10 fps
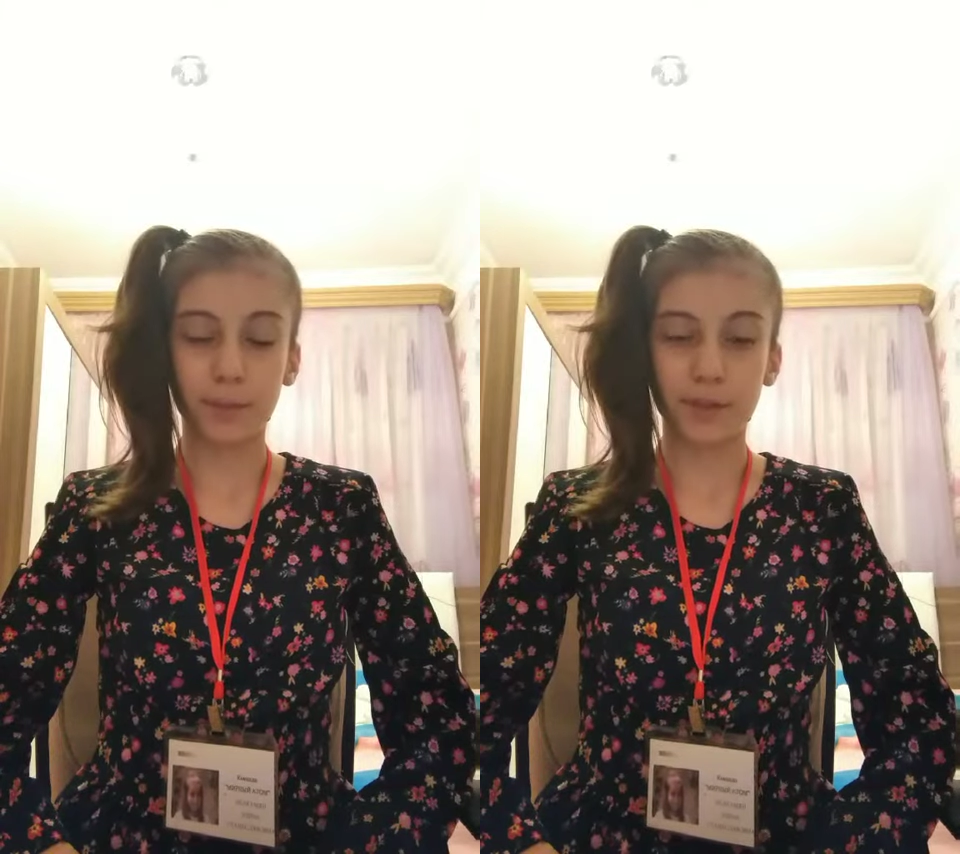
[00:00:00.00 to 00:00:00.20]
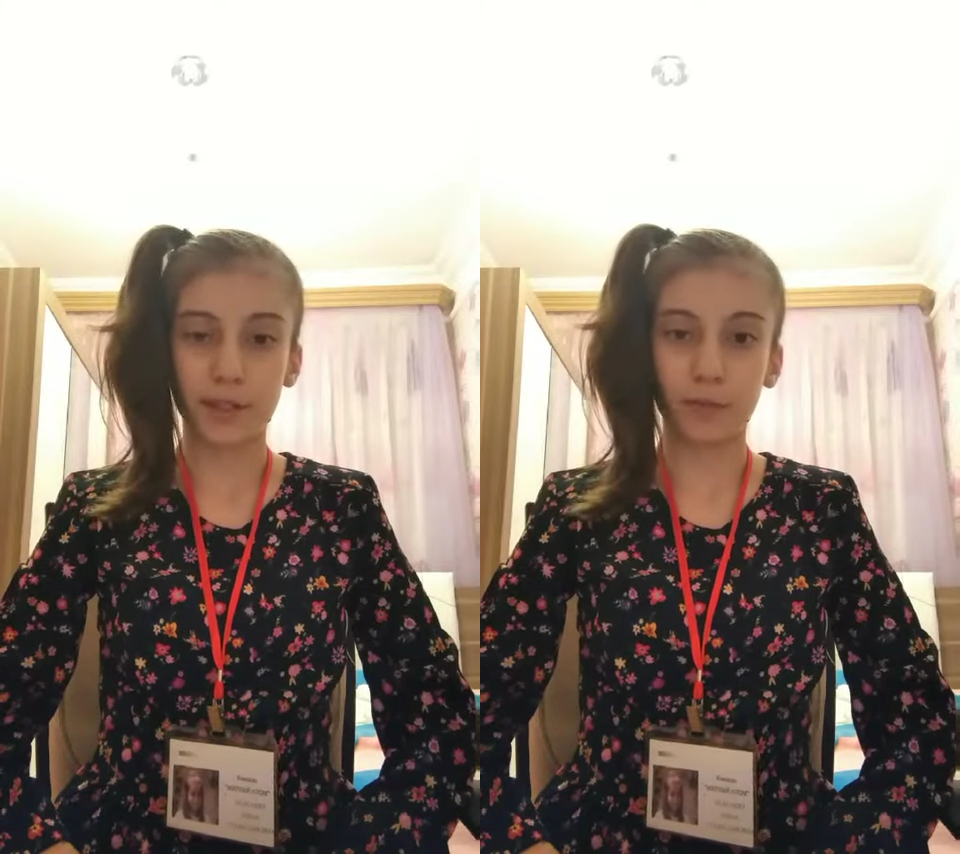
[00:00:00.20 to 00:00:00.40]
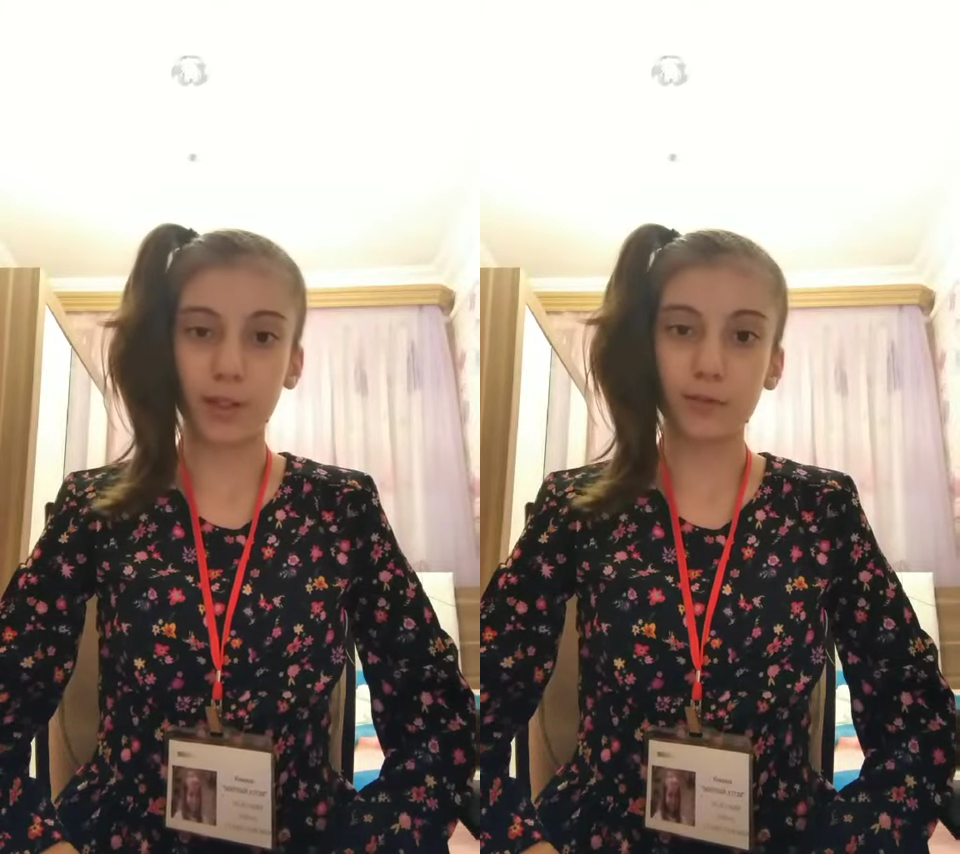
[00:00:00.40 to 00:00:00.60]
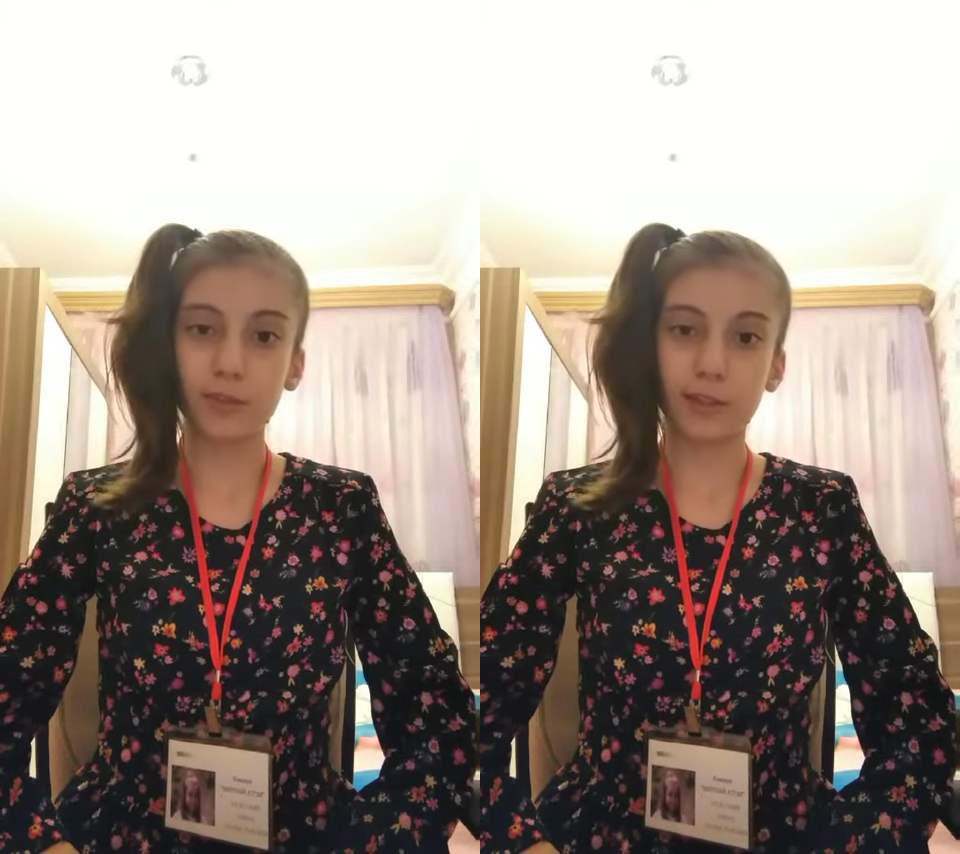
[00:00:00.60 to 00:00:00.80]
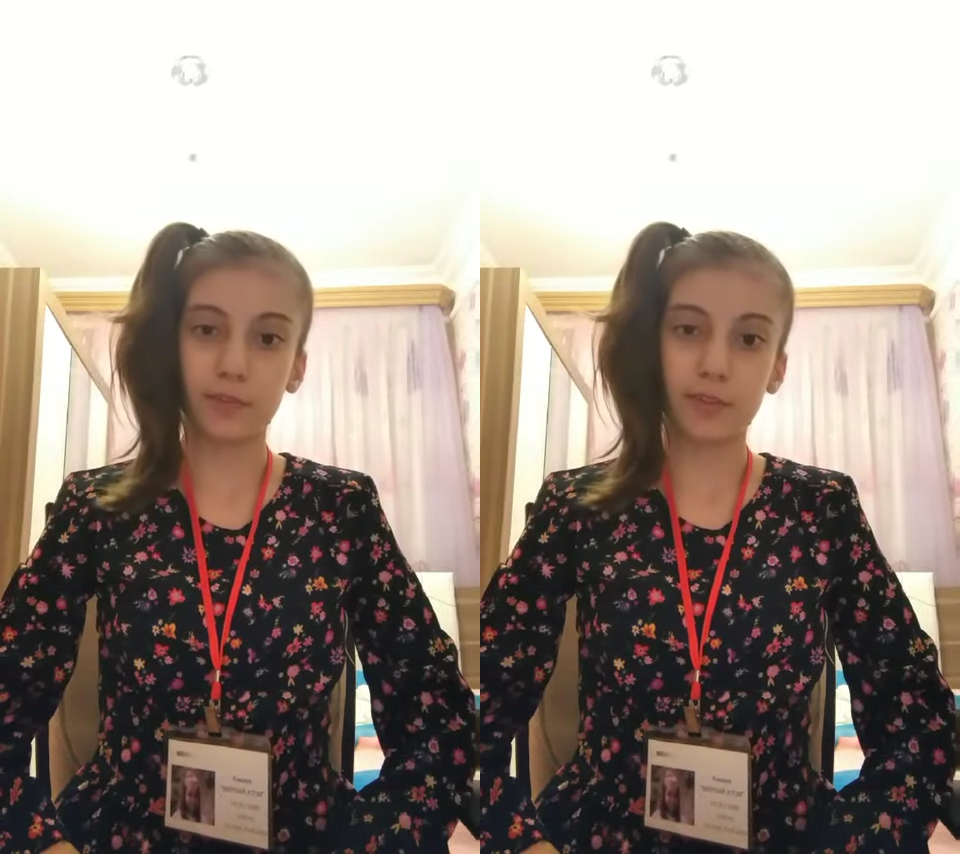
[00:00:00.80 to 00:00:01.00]
Поздравляю
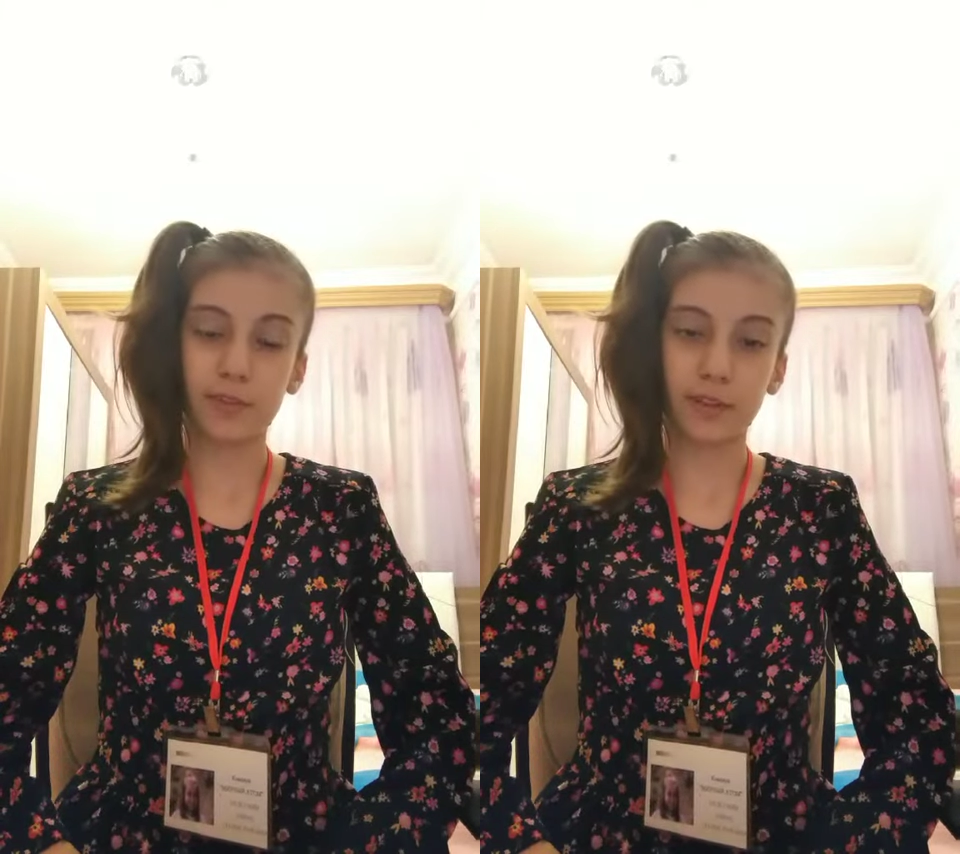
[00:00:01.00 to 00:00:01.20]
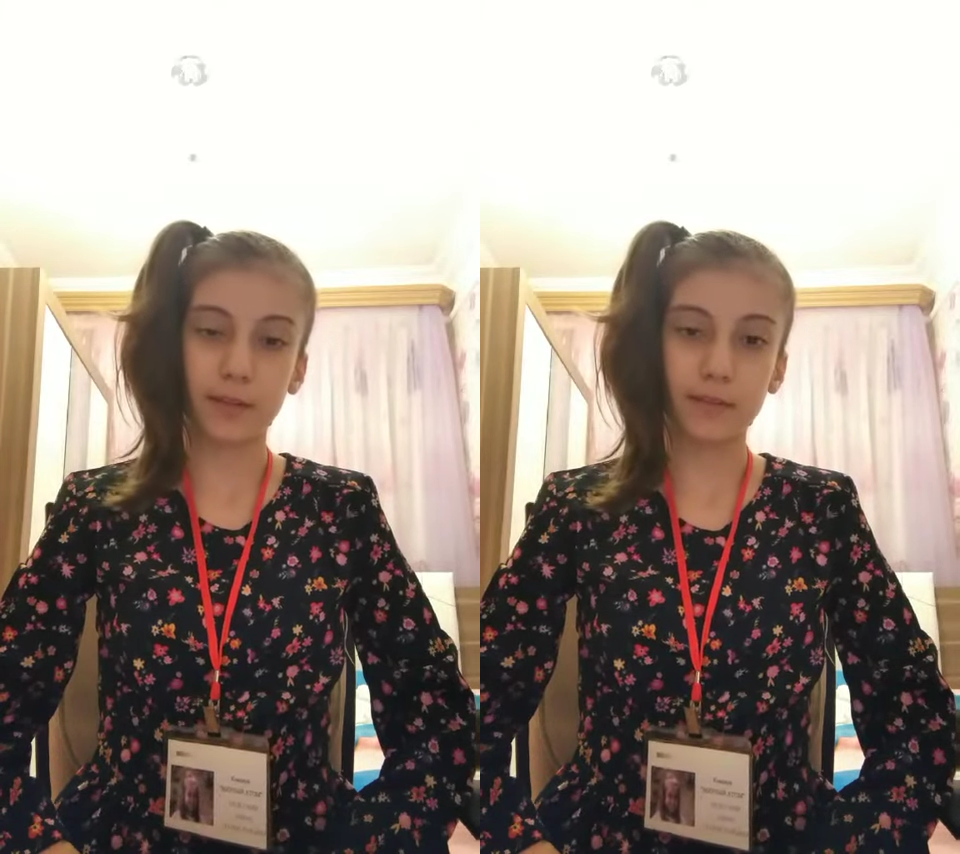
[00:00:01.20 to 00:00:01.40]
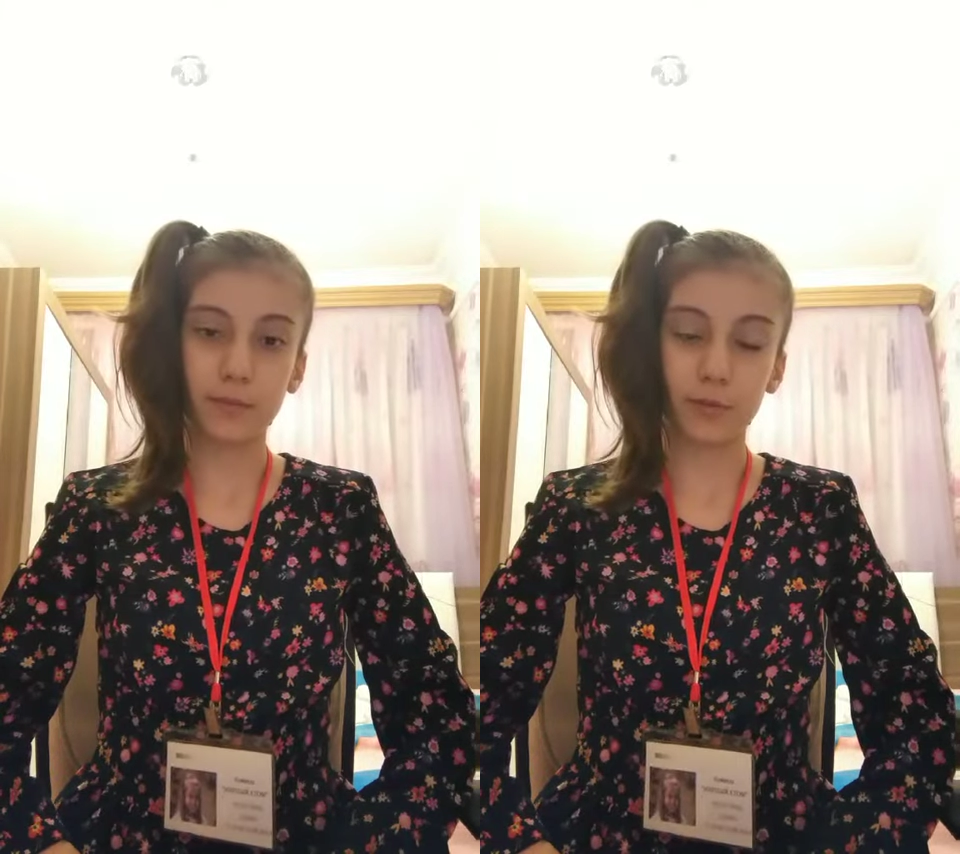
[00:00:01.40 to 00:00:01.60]
всех ветеранов